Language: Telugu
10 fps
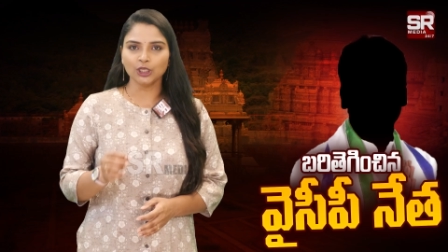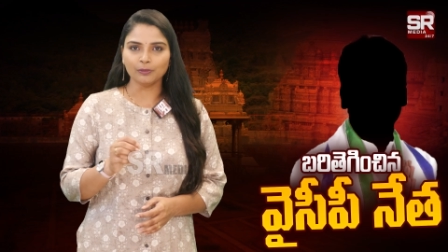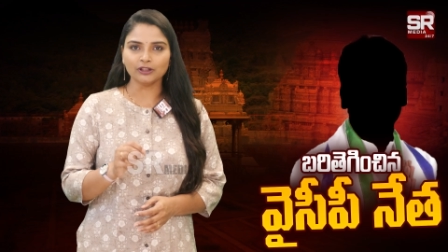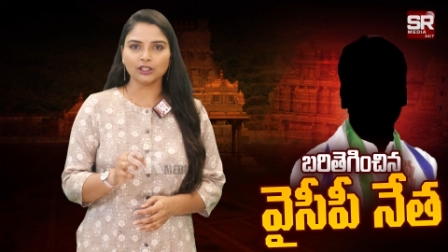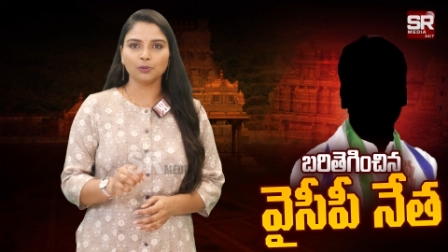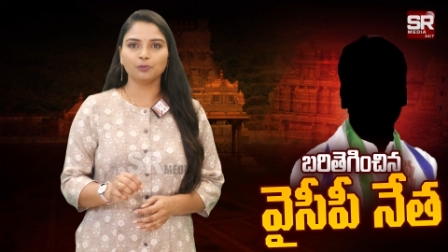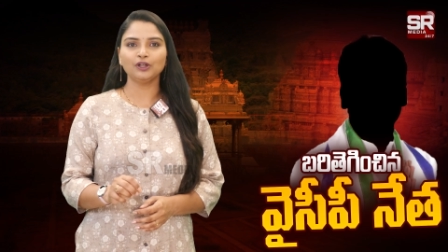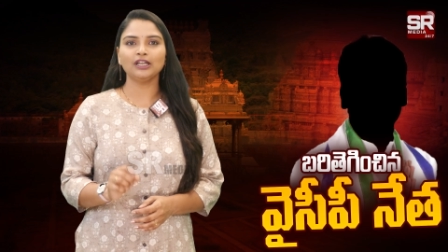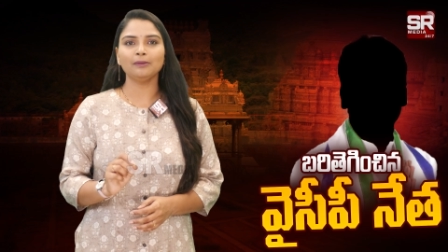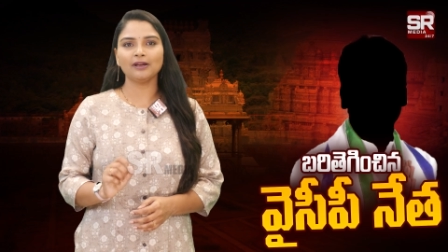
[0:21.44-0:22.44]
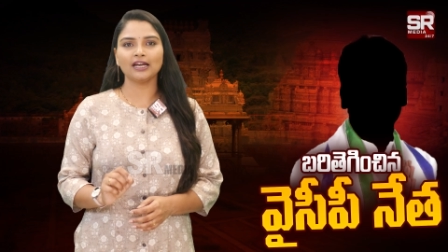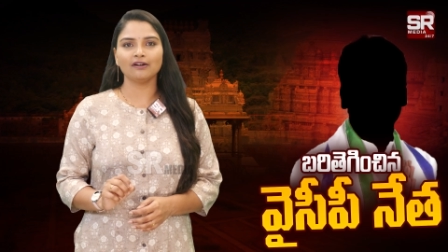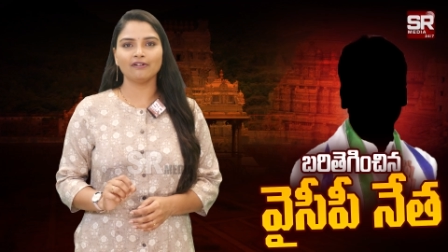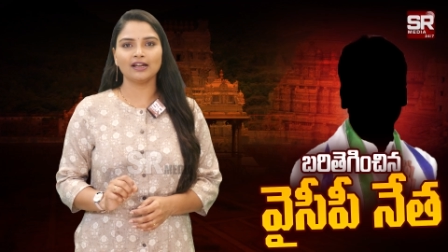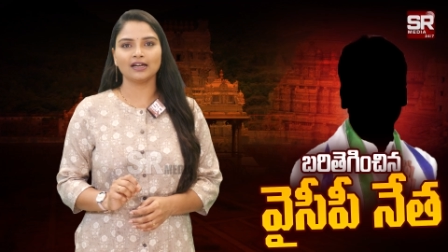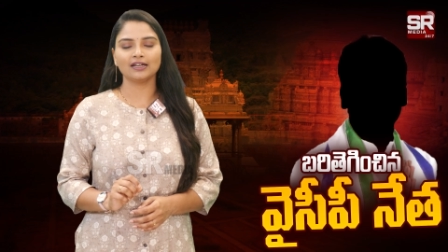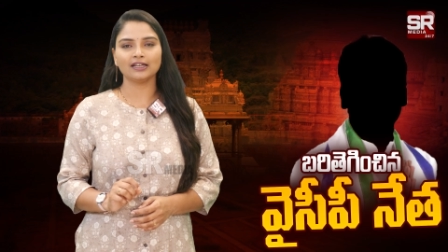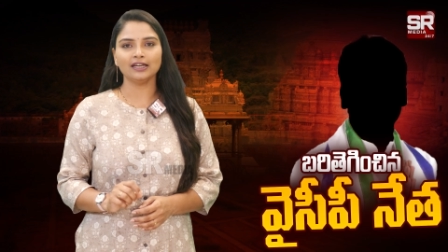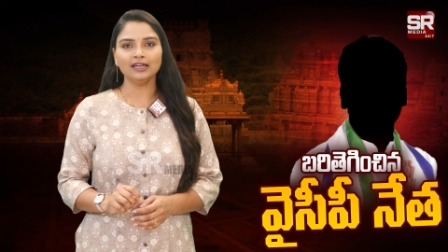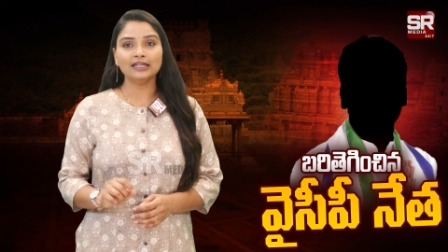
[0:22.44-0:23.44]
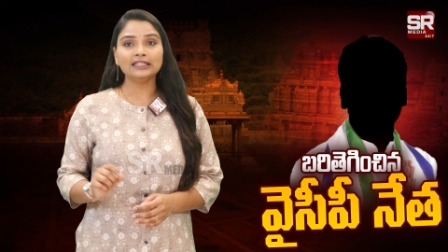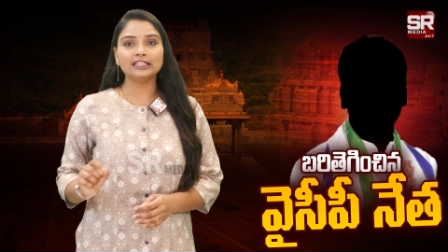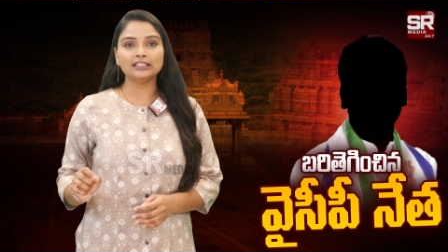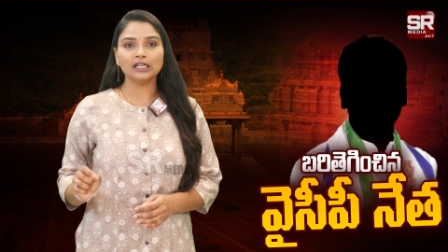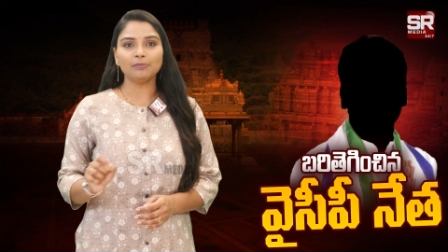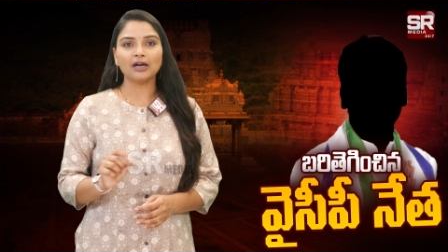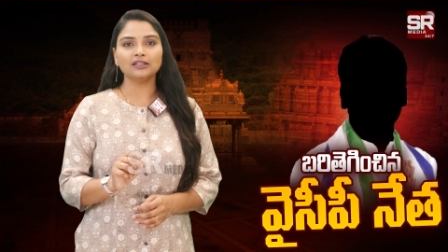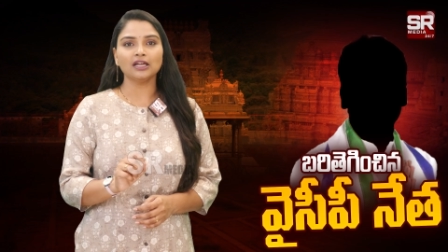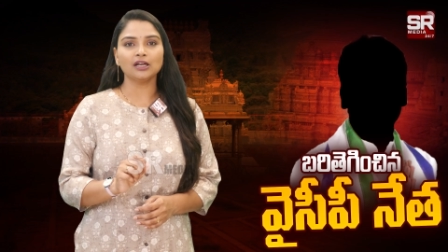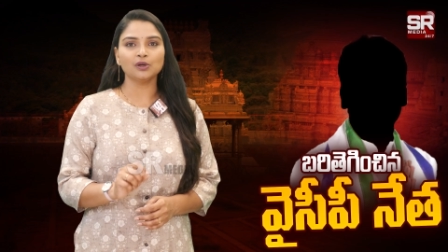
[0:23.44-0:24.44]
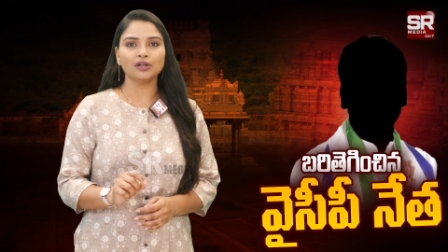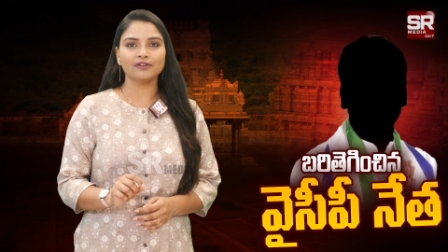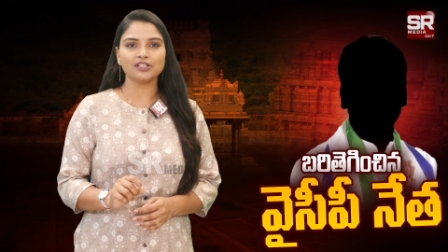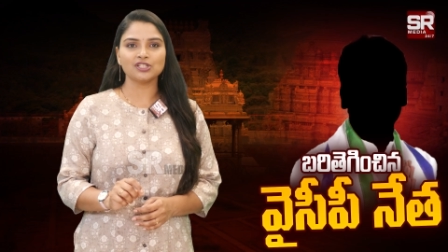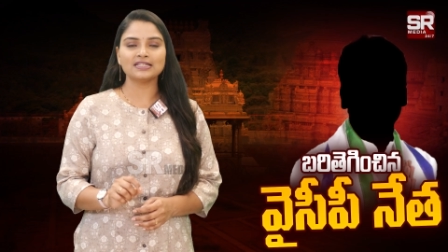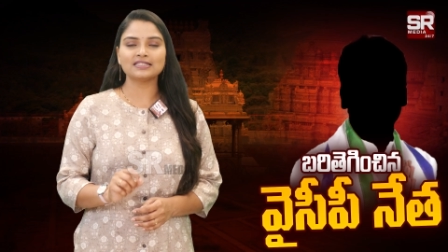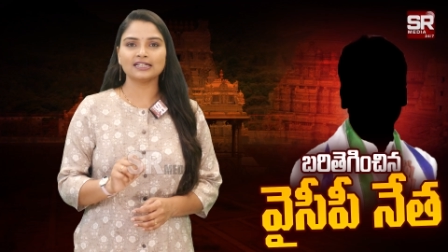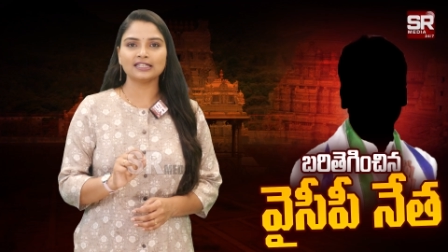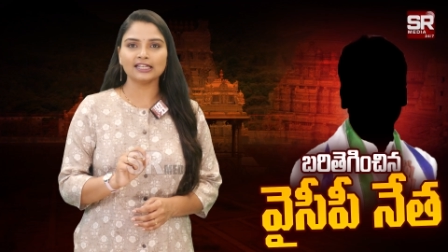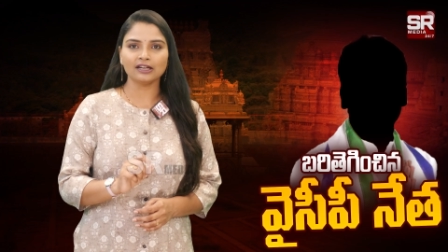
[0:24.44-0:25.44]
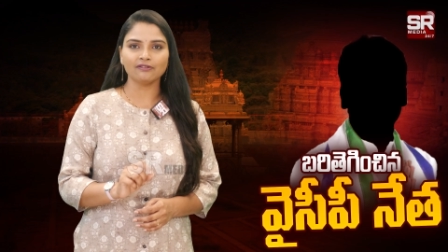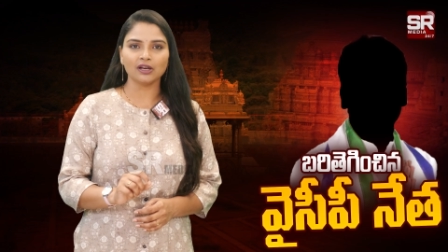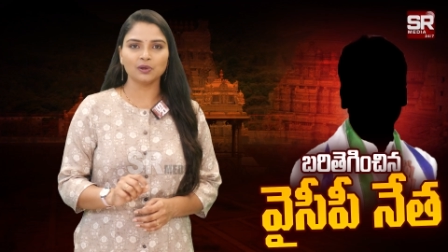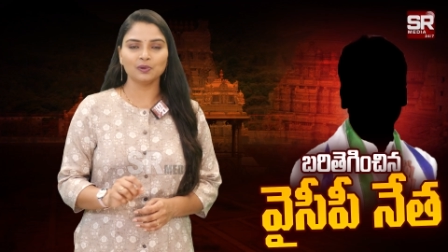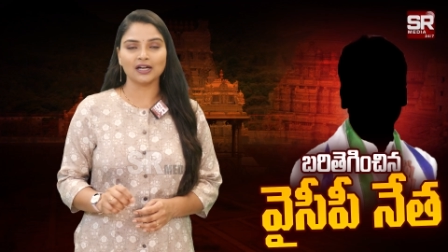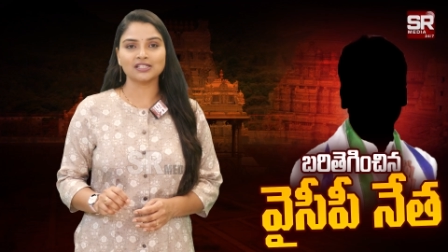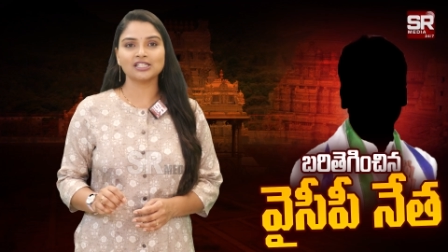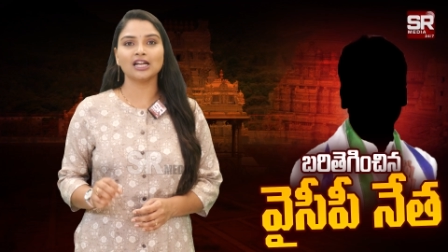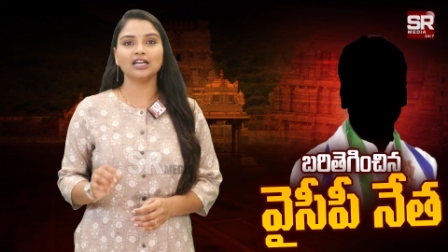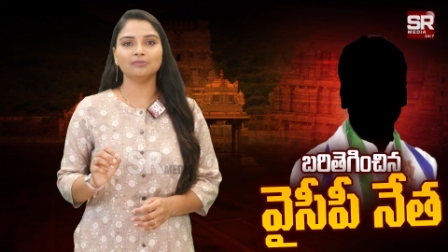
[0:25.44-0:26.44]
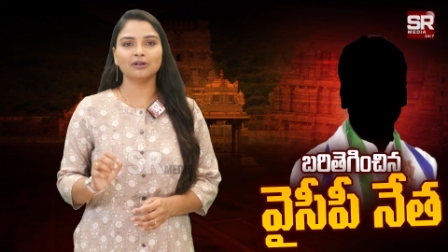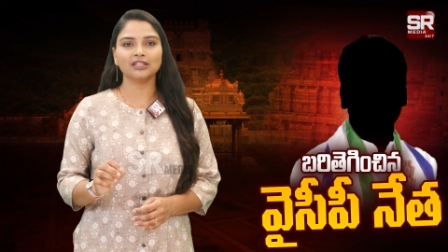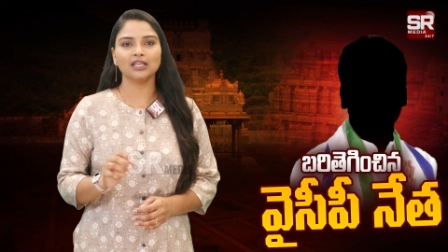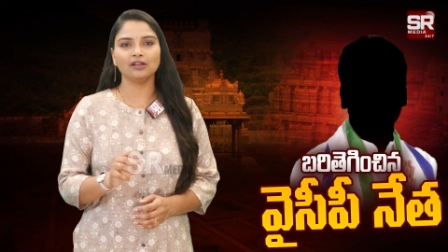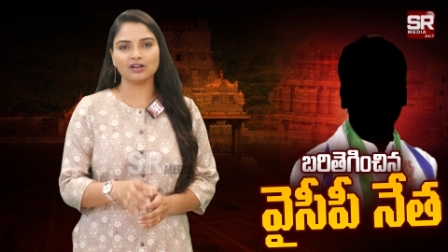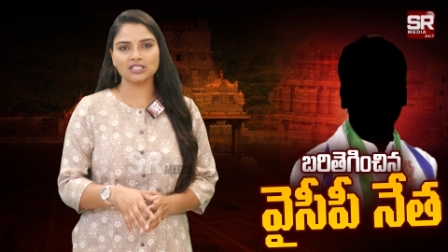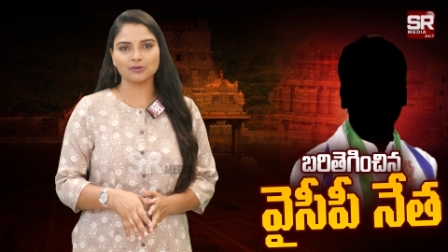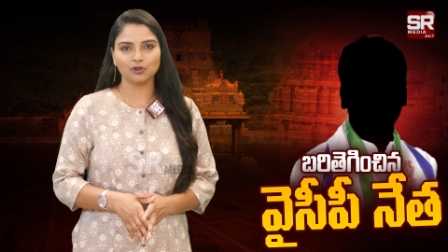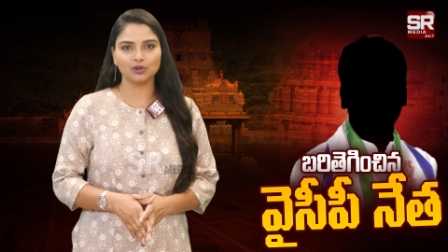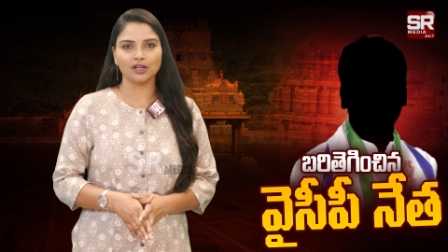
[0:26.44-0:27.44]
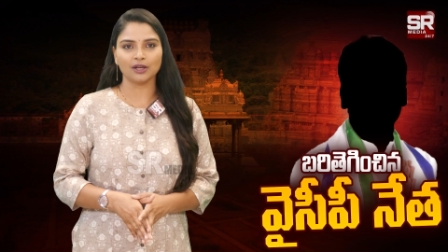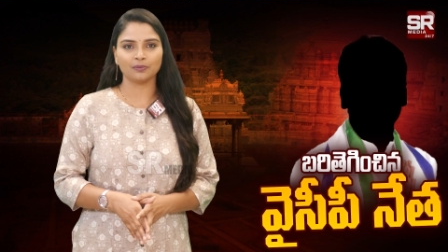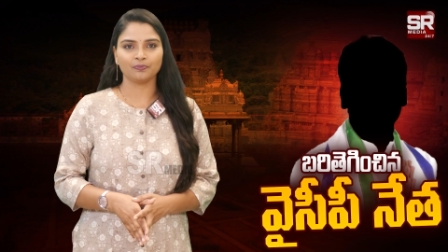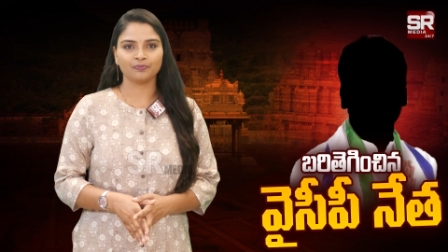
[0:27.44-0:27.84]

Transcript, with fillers: తిరుపతిలో పుట్టి పెరిగిన వారికంటే ఇతర ప్రాంతాల నుండి వచ్చే సెటిల్ అయిన వాళ్ళు లక్షలాది మంది నివాసం ఉంటున్నారు